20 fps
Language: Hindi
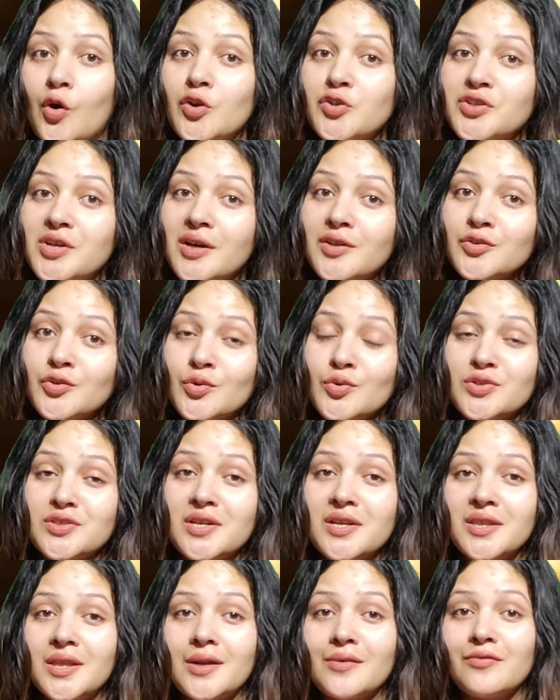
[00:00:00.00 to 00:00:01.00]
और जहां
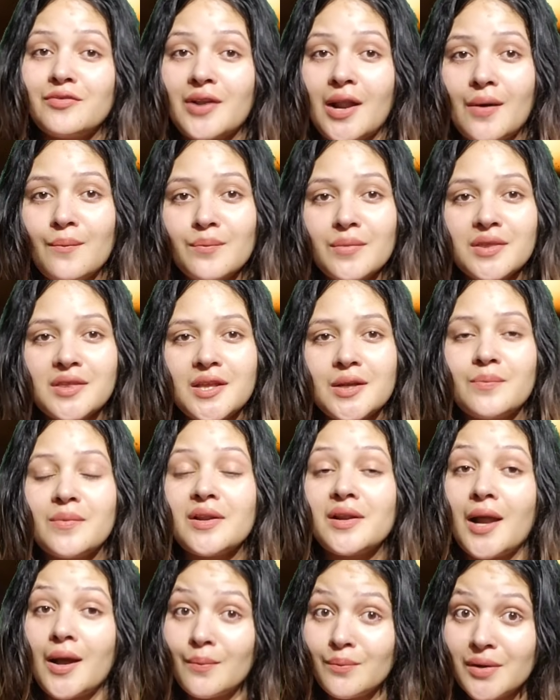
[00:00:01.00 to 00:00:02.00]
दूसरी तरफ राम मंदिर
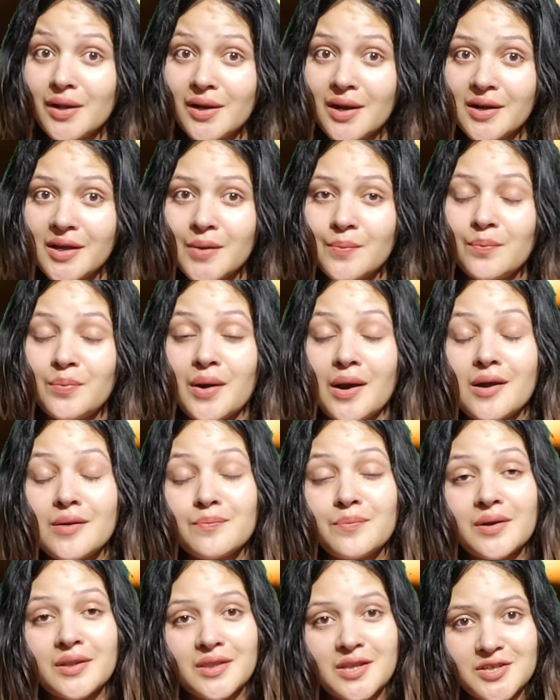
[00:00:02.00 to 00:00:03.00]
में रामलला की प्राण
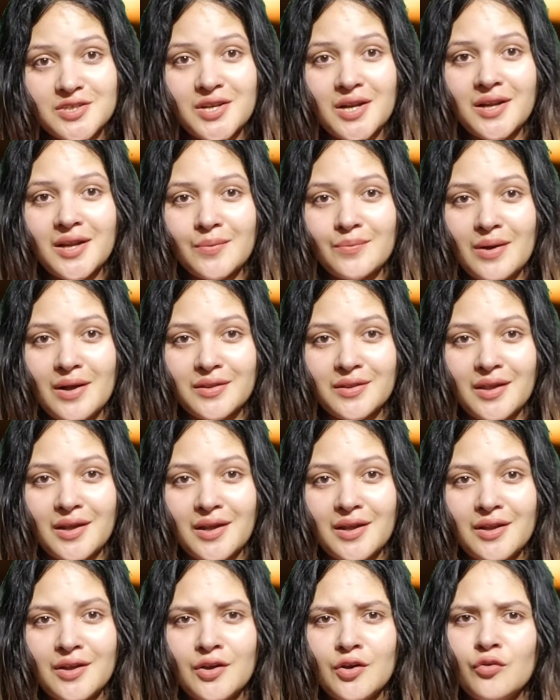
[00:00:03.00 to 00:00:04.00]
प्रतिष्ठा की बात
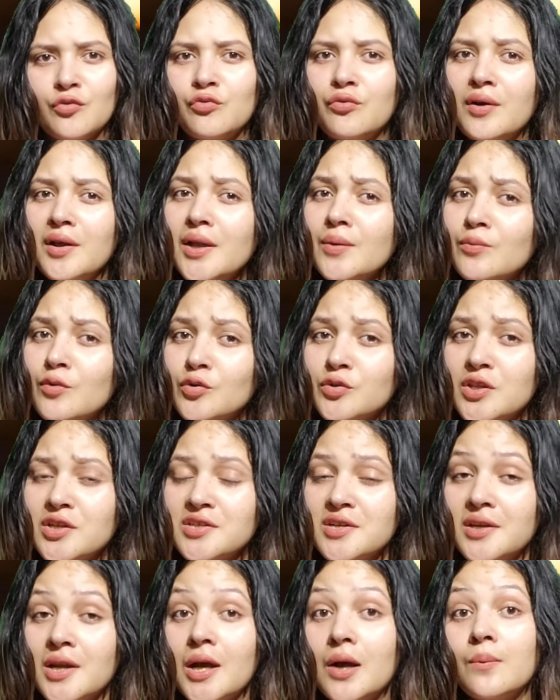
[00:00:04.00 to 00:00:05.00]
आई वहीं मोदी
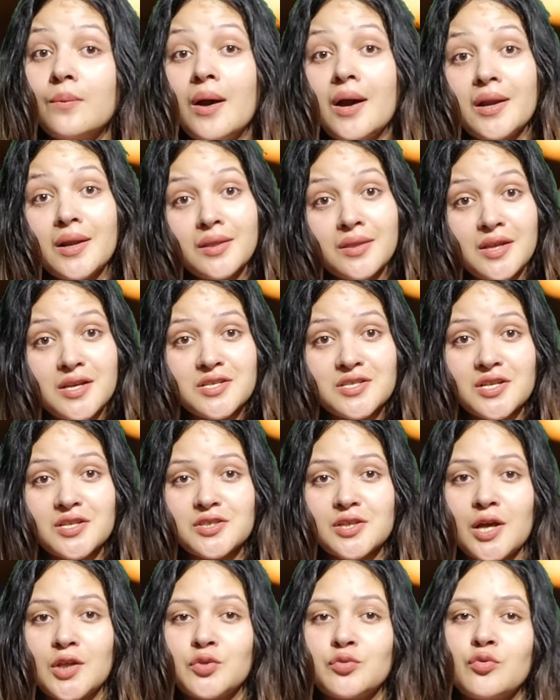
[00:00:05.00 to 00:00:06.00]
जी ने हमारे देश के
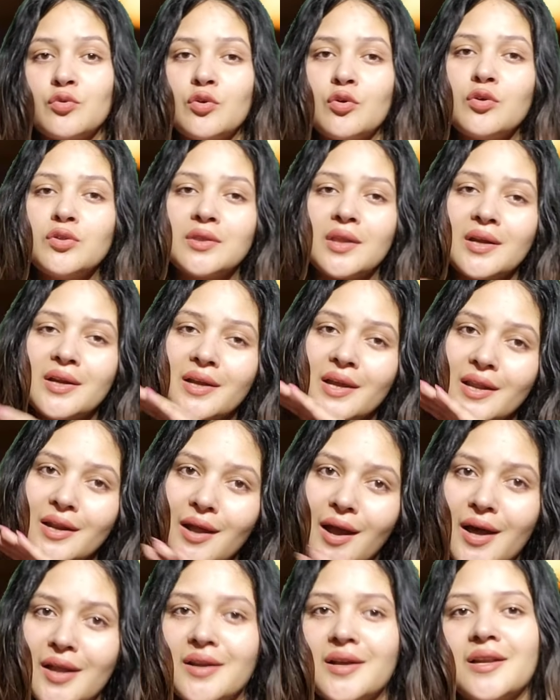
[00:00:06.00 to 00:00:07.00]
साधुओं को
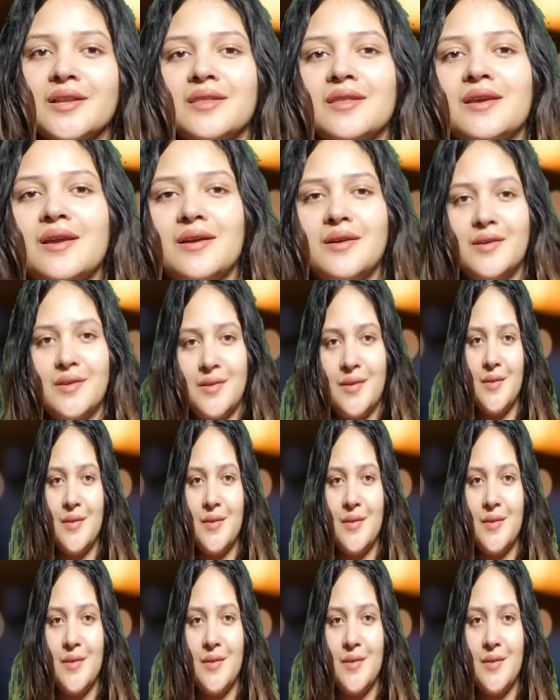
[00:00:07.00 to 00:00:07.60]
दरकिनार कर दिया